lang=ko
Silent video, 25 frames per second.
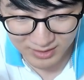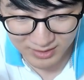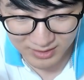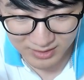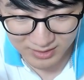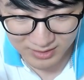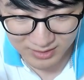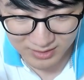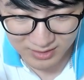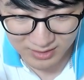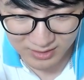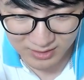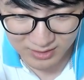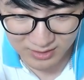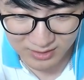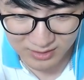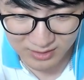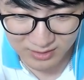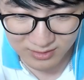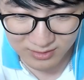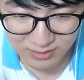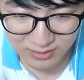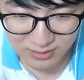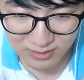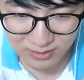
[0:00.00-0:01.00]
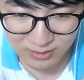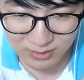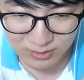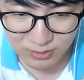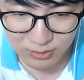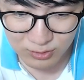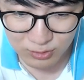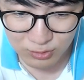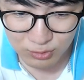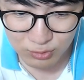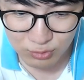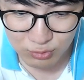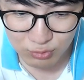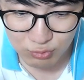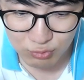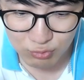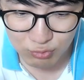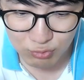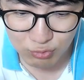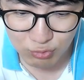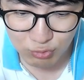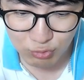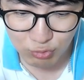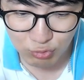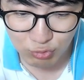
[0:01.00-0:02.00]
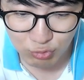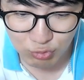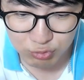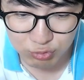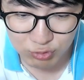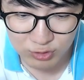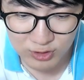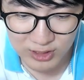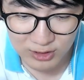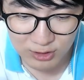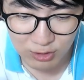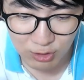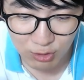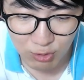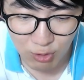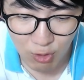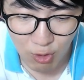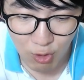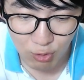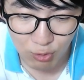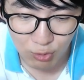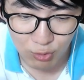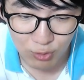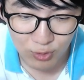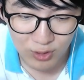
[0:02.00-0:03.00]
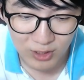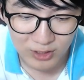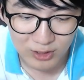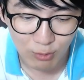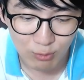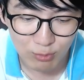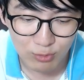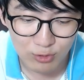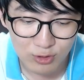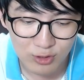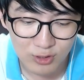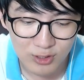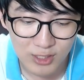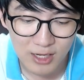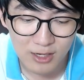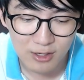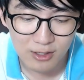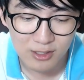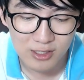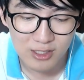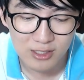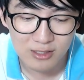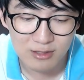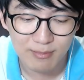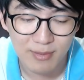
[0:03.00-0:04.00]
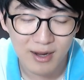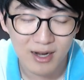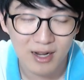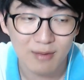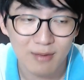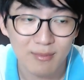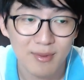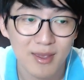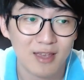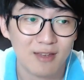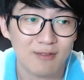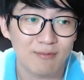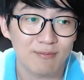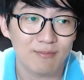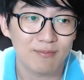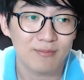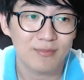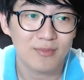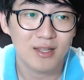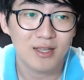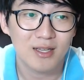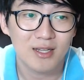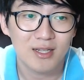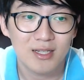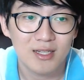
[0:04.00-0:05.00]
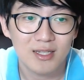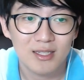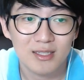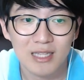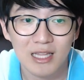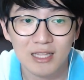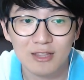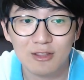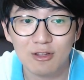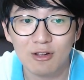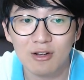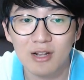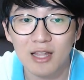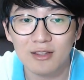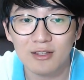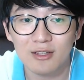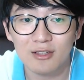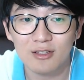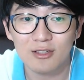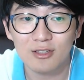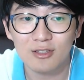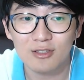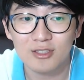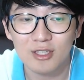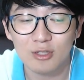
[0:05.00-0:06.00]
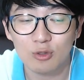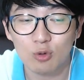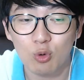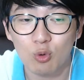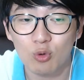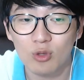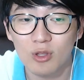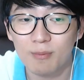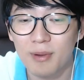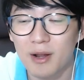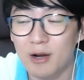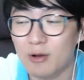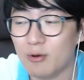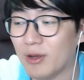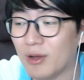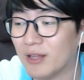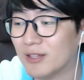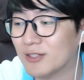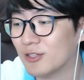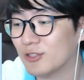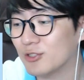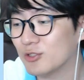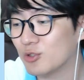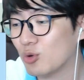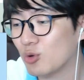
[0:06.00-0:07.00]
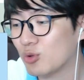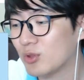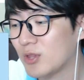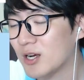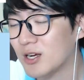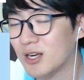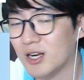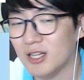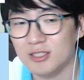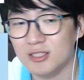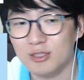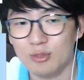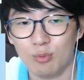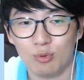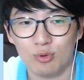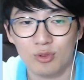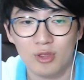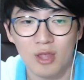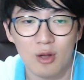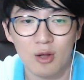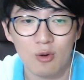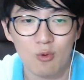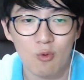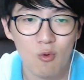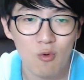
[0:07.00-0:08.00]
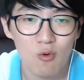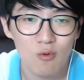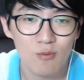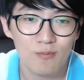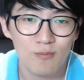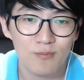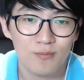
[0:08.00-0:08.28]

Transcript: 그, 국제적 어그로가 너무 크게 끌리는 바람에, 네덜란드는 이제 독립하러 완전히 소탕을 하지 못하고,